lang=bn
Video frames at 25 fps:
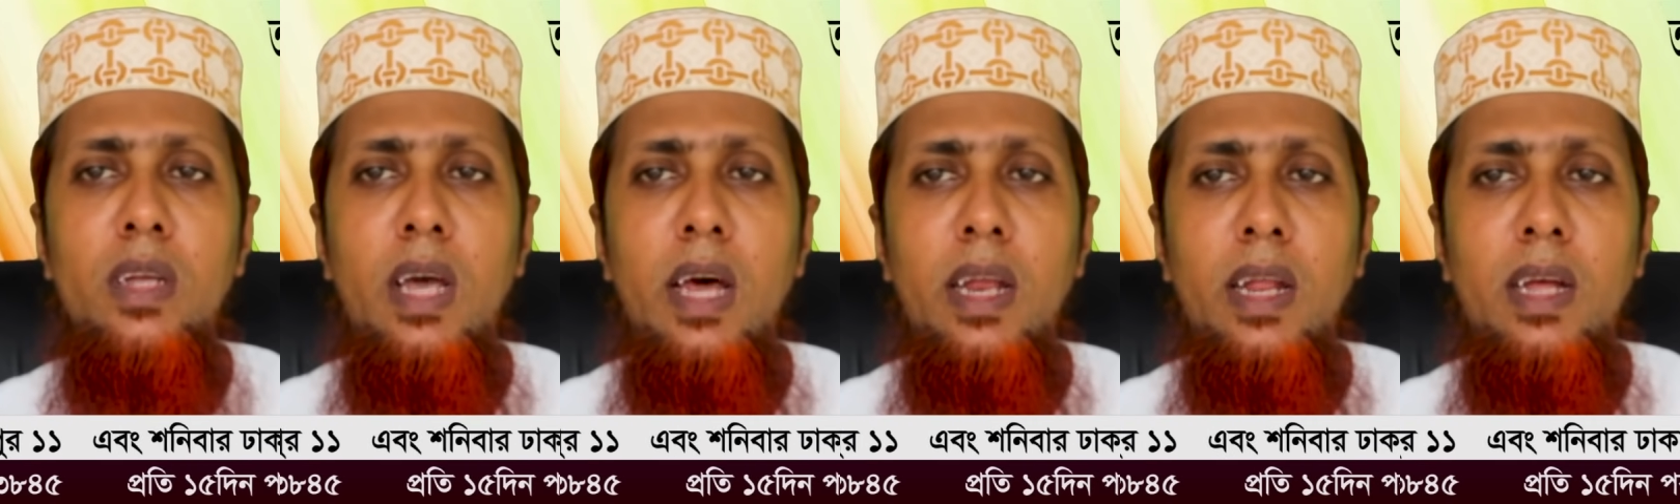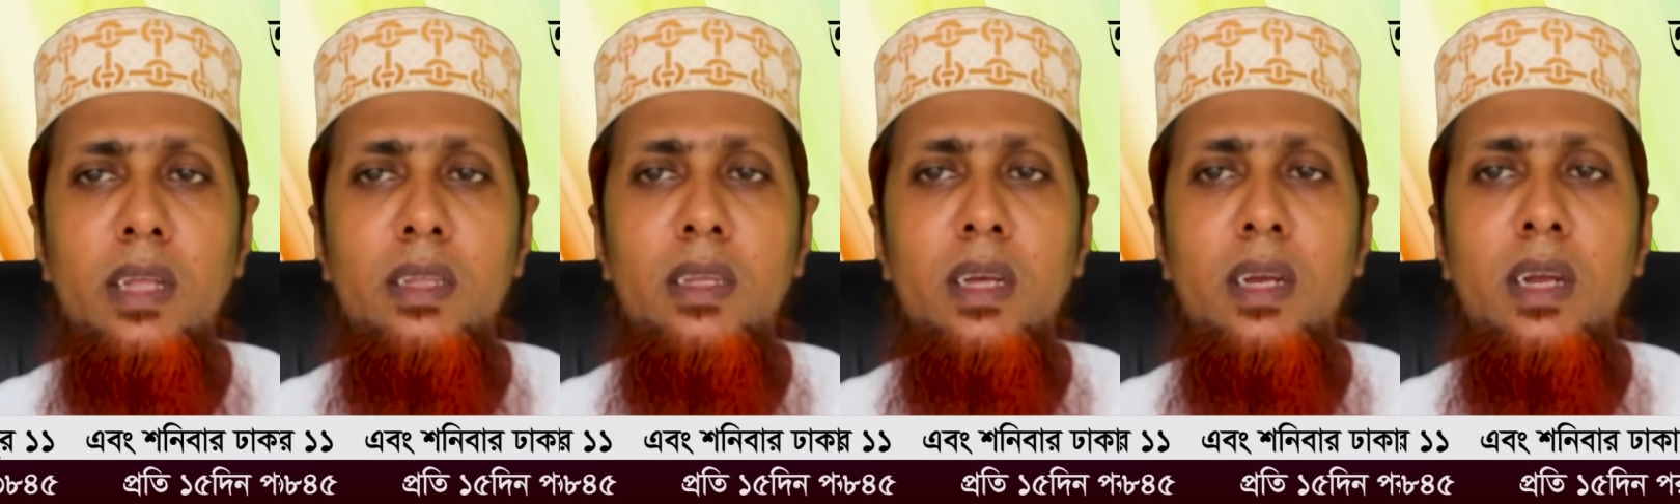
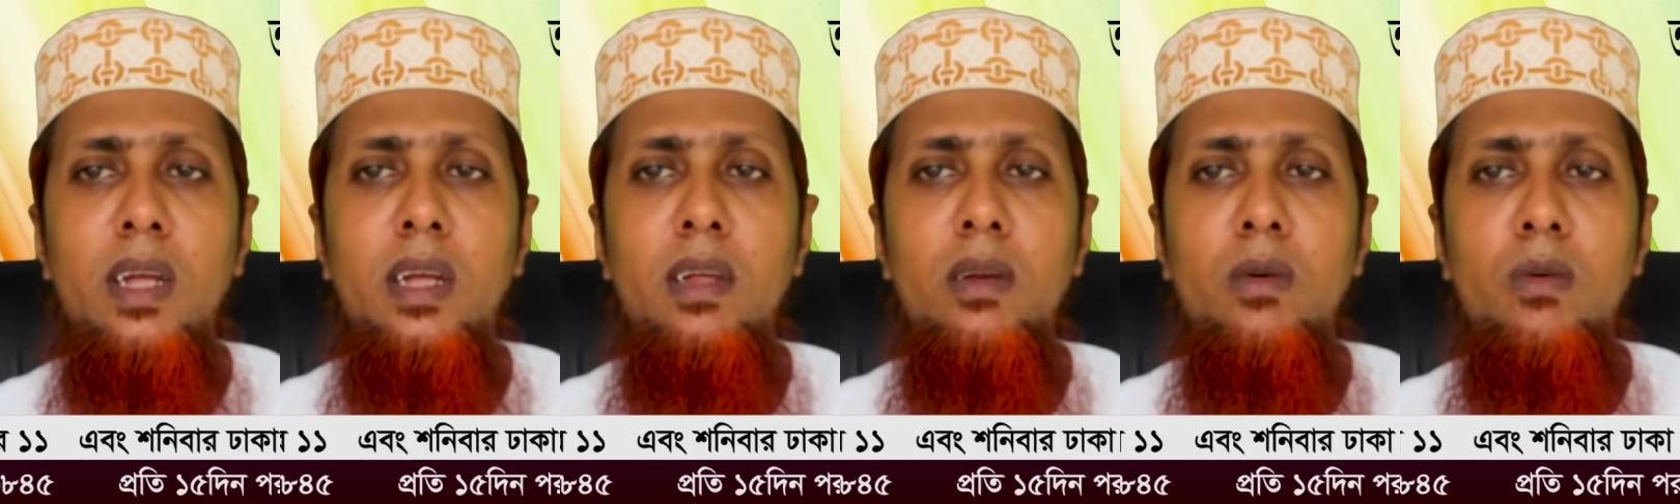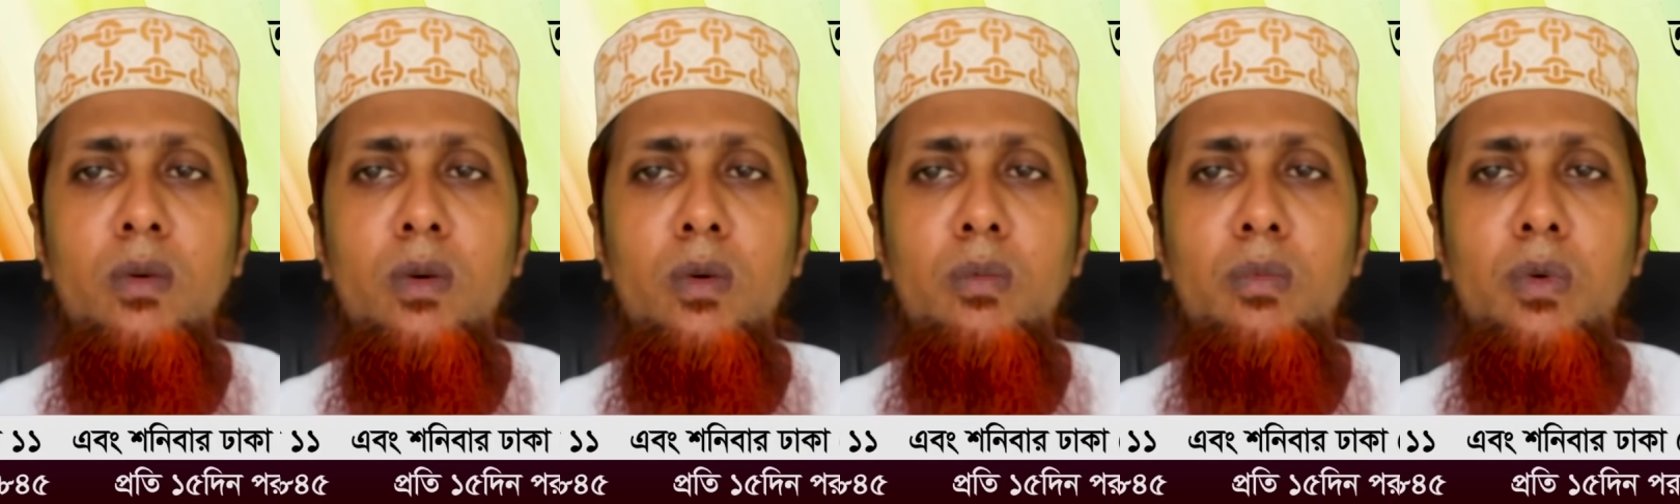যারা যারা
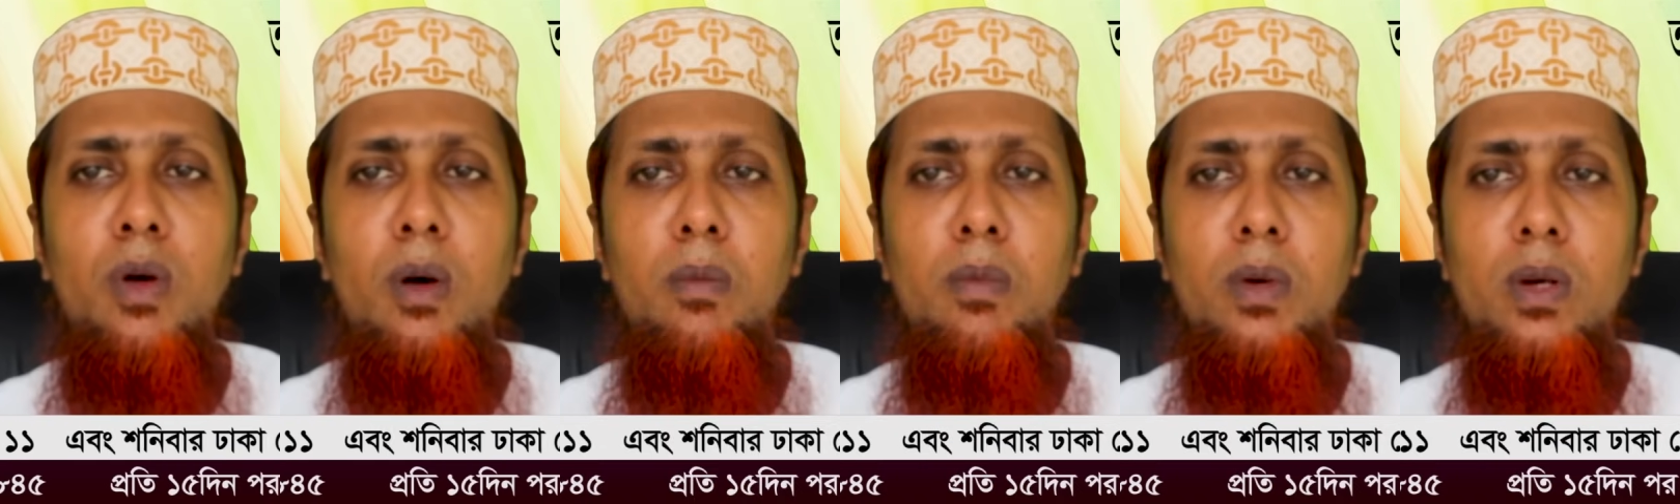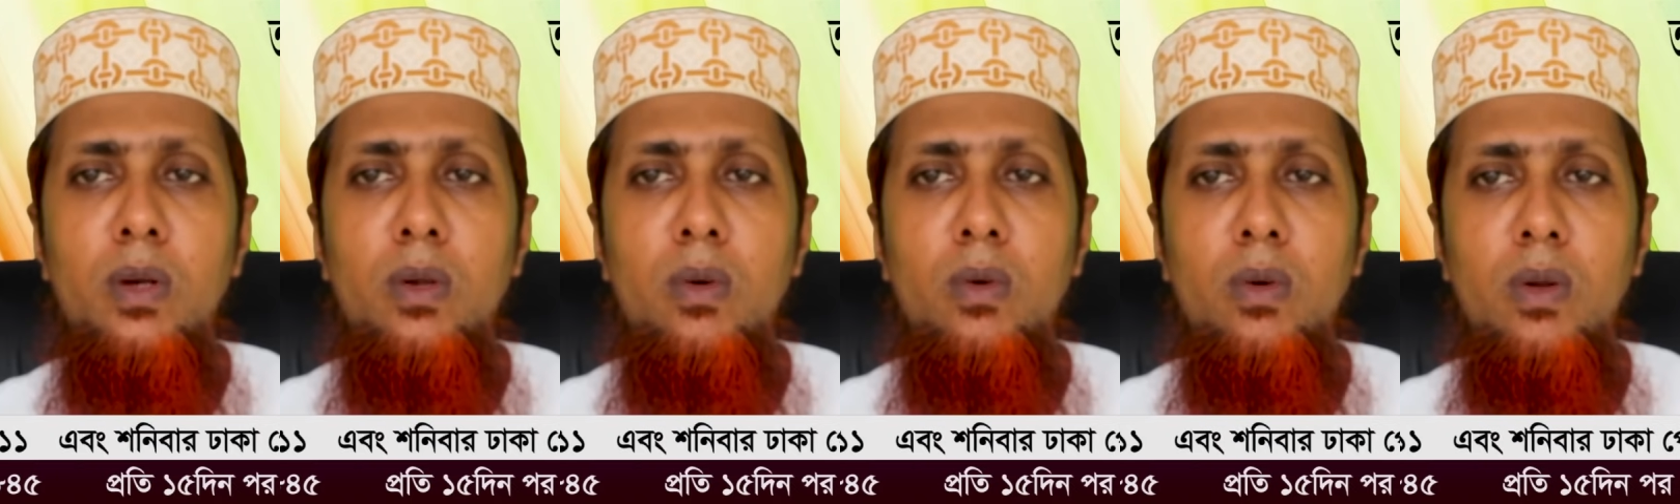এরকম
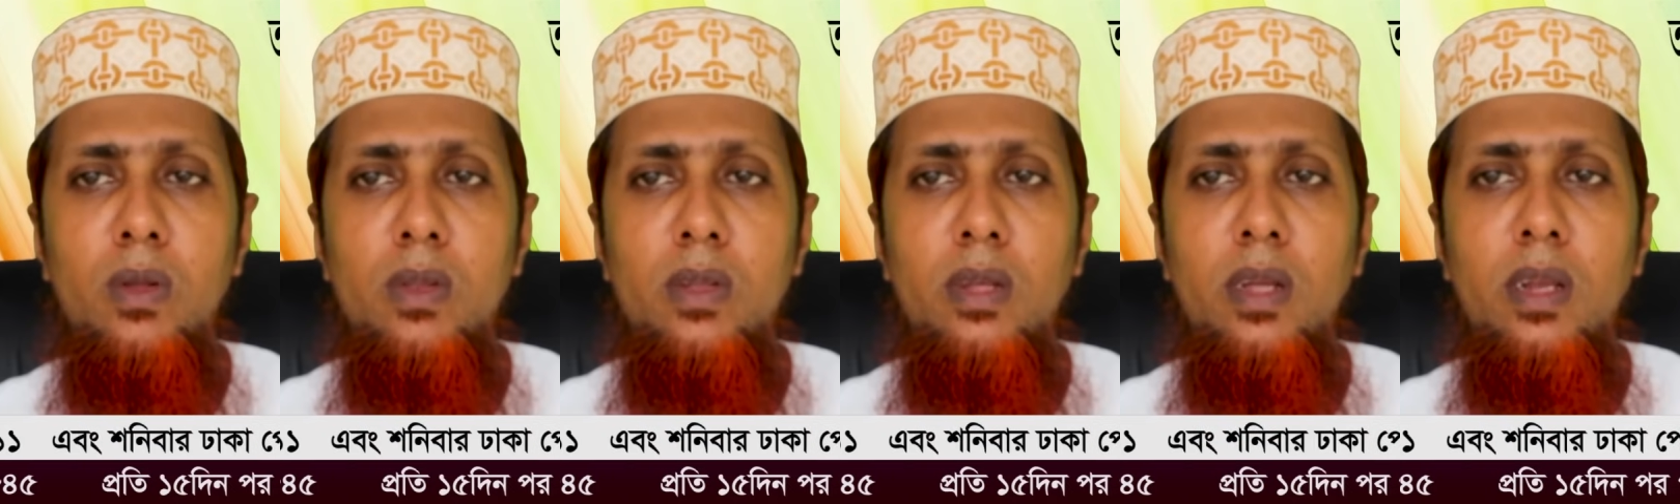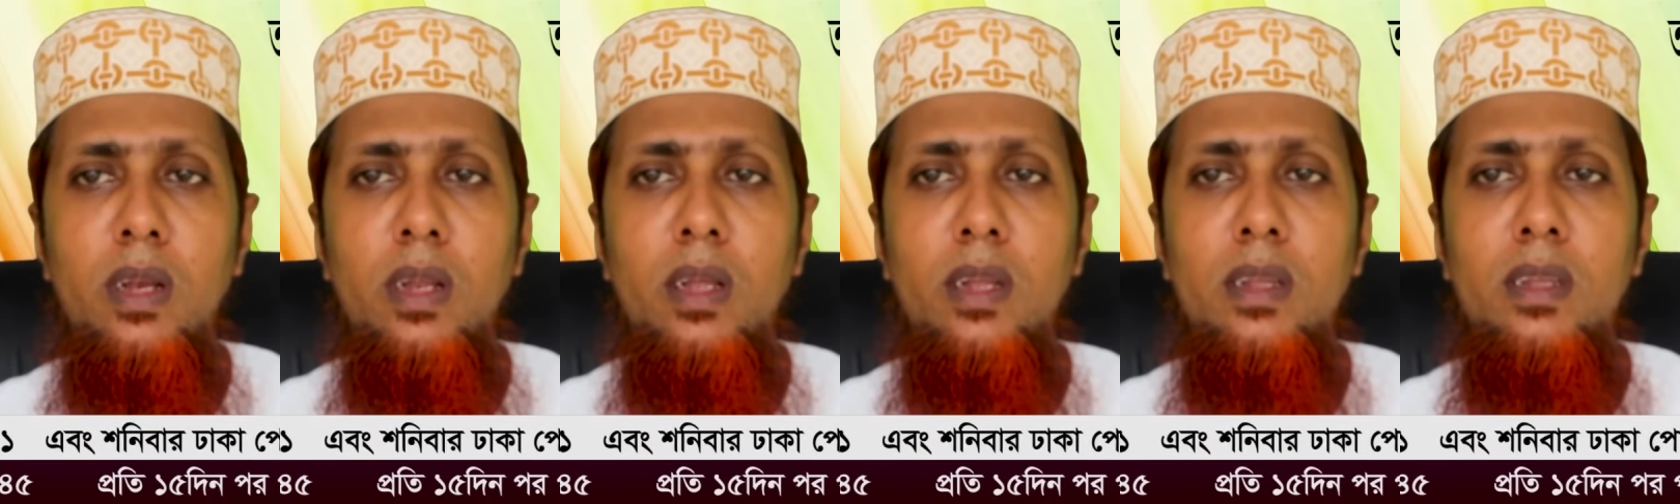কমেন্ট
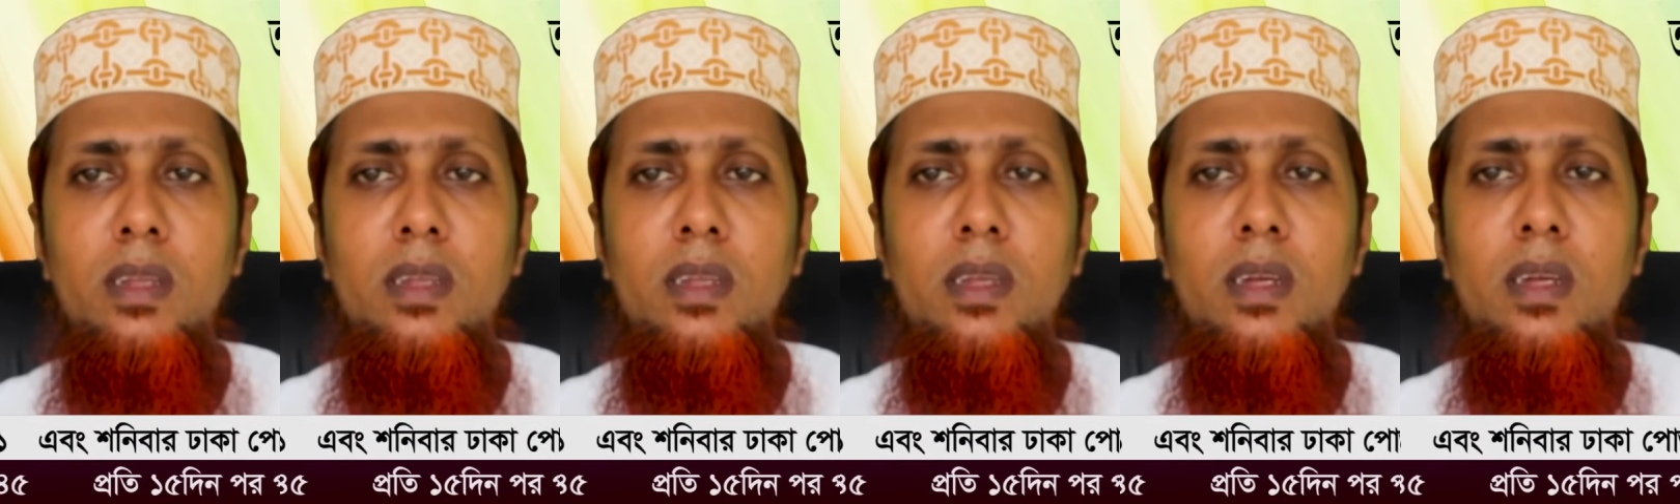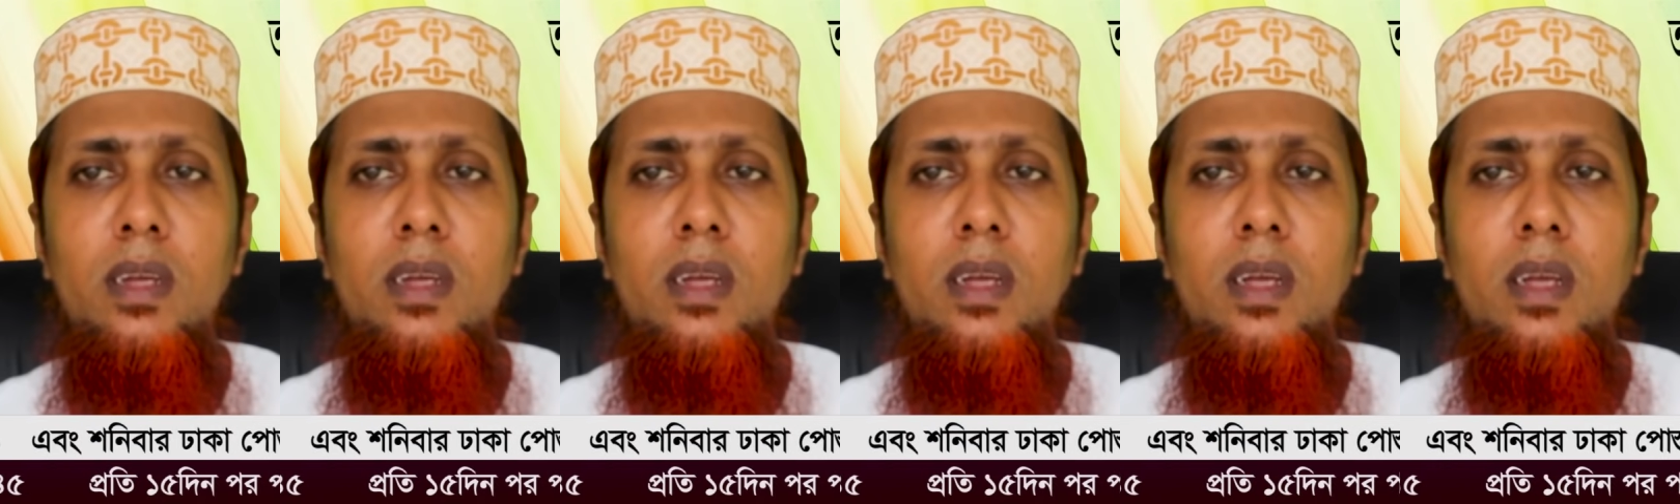করেছিলেন
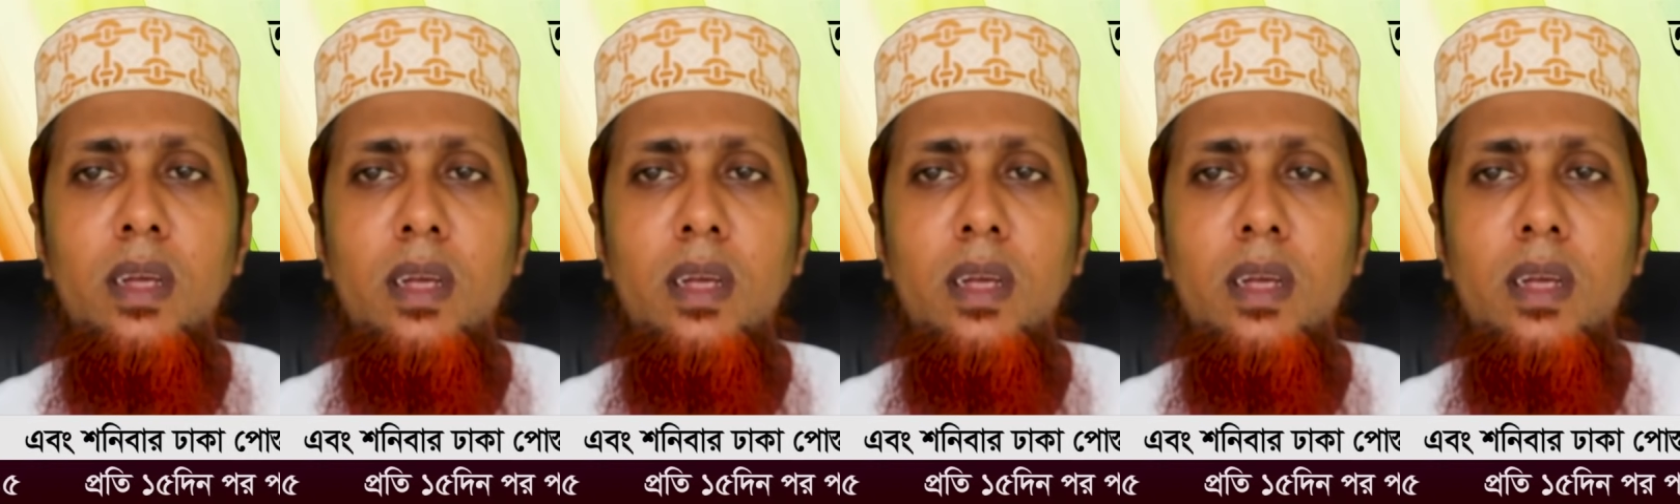যে